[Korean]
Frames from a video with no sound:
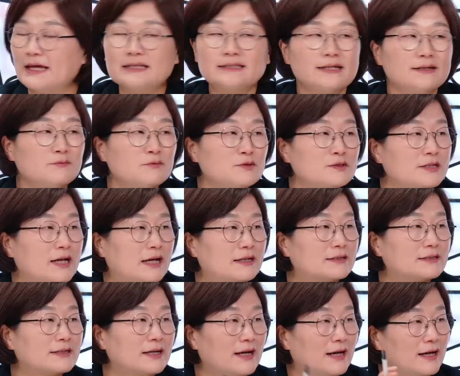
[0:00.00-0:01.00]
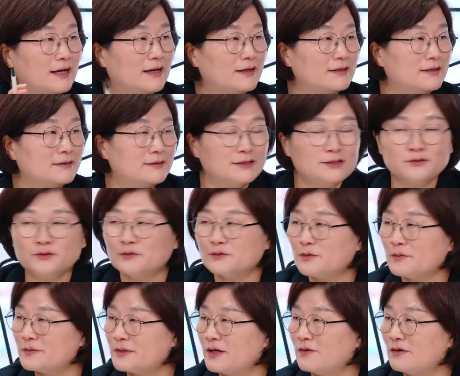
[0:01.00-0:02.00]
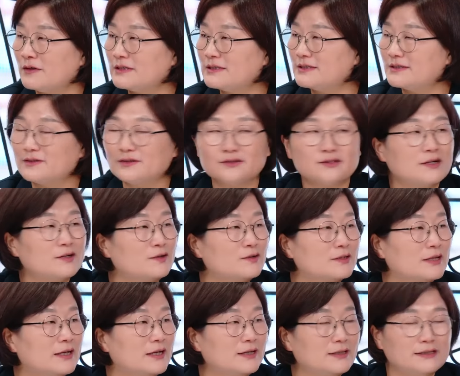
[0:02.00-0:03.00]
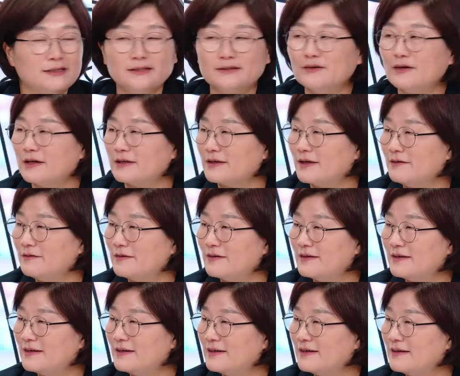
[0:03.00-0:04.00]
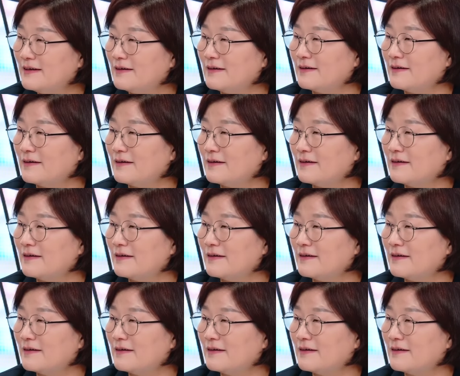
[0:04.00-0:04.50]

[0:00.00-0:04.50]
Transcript: 잘못이 아니라 음. 이종섭 장관이 시켜서 한 거다. 음. 이거 아니에요? 네. 네.